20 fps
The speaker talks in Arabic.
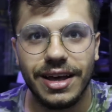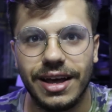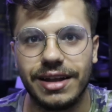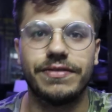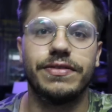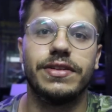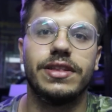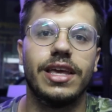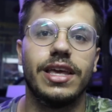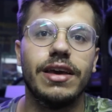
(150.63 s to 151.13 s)

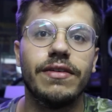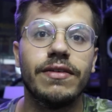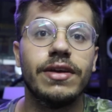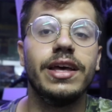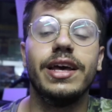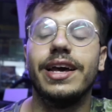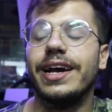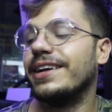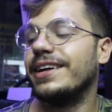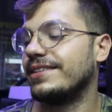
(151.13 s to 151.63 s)
عرفت كيف؟
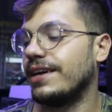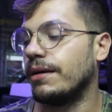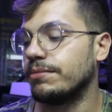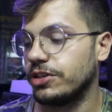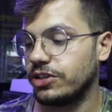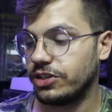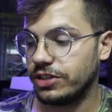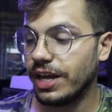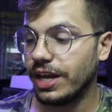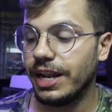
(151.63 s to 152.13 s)
إذا عم
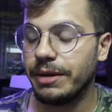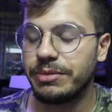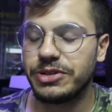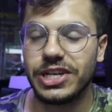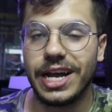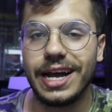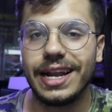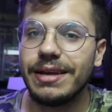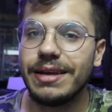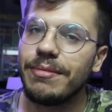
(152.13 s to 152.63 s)
تشتغل
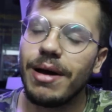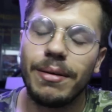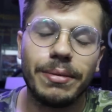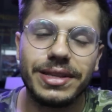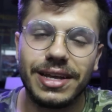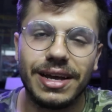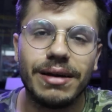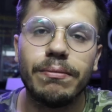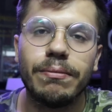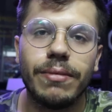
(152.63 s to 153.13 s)
بشغلة ما
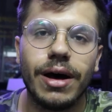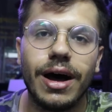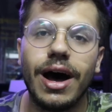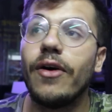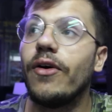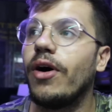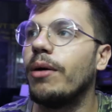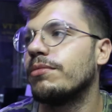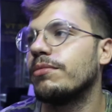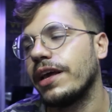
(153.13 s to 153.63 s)
بتحبها
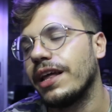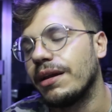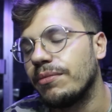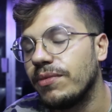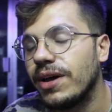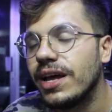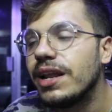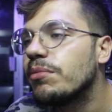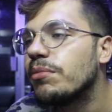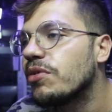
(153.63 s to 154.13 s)
أو عم
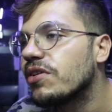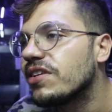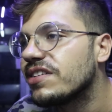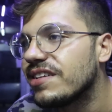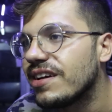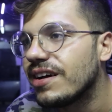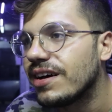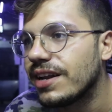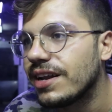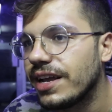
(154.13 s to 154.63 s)
بكرمال
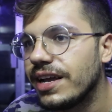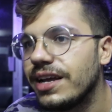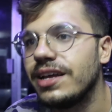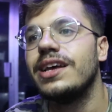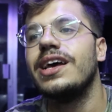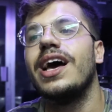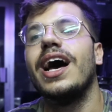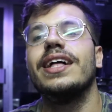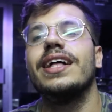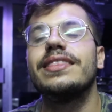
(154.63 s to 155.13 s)
مصاري
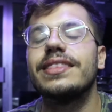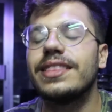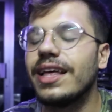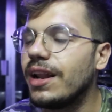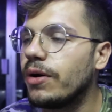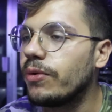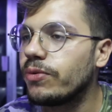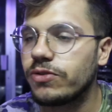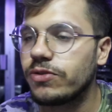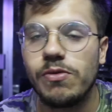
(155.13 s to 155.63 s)
حتى
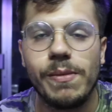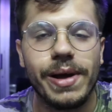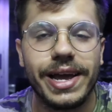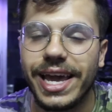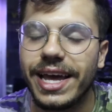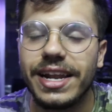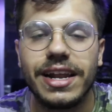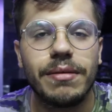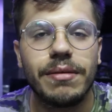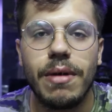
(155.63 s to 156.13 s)
لو شو ما
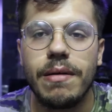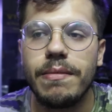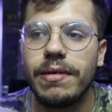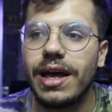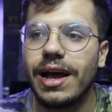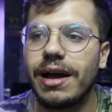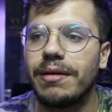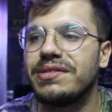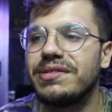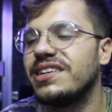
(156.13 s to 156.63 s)
كان
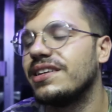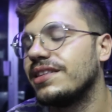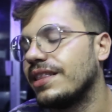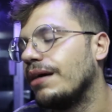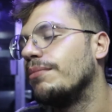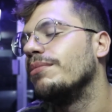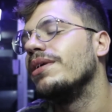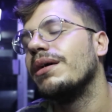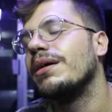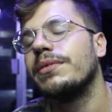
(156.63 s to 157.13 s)
المبلغ بصير
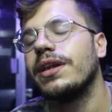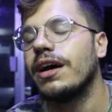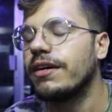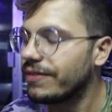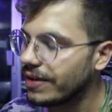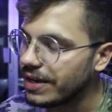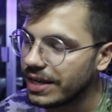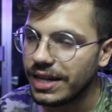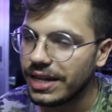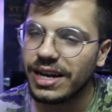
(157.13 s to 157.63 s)
تعملها من
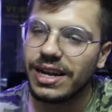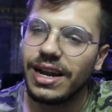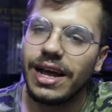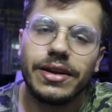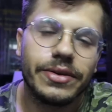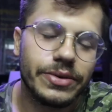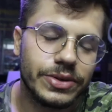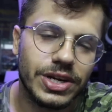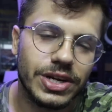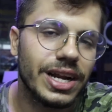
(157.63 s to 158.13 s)
قفا إيدك
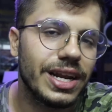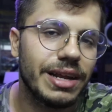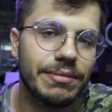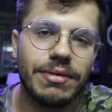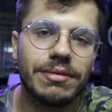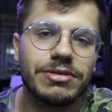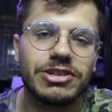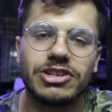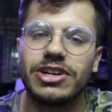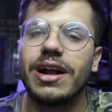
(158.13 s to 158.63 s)
لأنه شغلة
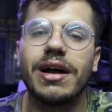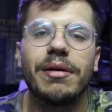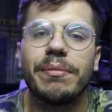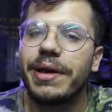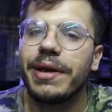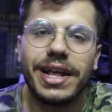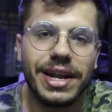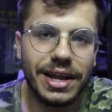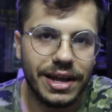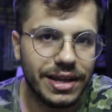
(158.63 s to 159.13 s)
مش
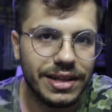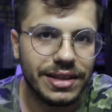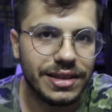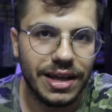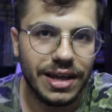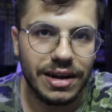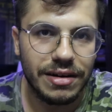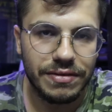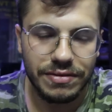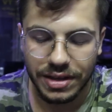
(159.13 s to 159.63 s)
رغمانة
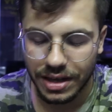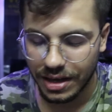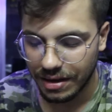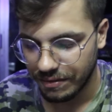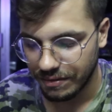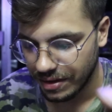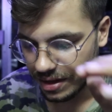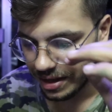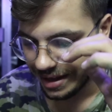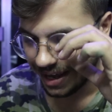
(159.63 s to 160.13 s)
أنت عرفت
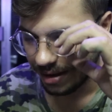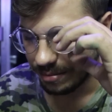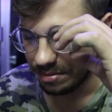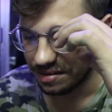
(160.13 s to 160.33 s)
كيف؟ هيك